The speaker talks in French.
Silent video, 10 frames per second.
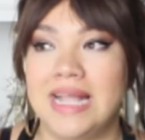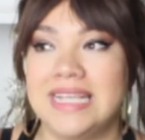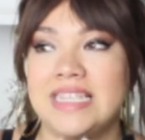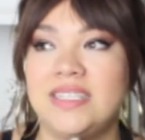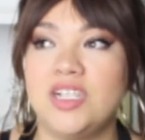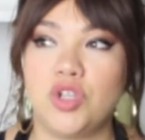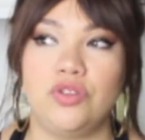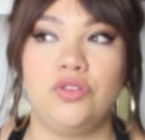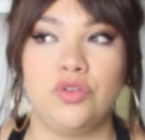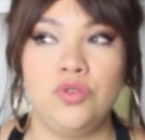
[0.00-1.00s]
ça, c'est le genre
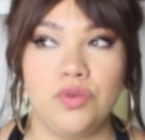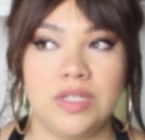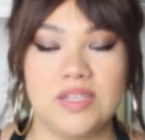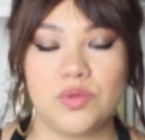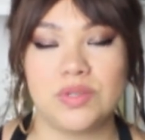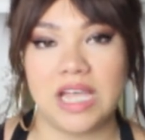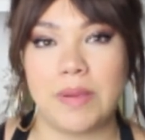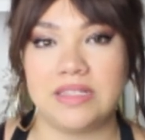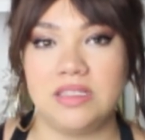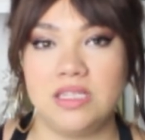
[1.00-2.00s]
de tenues qui sont très
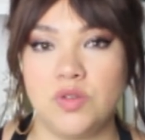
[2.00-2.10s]
pratiques.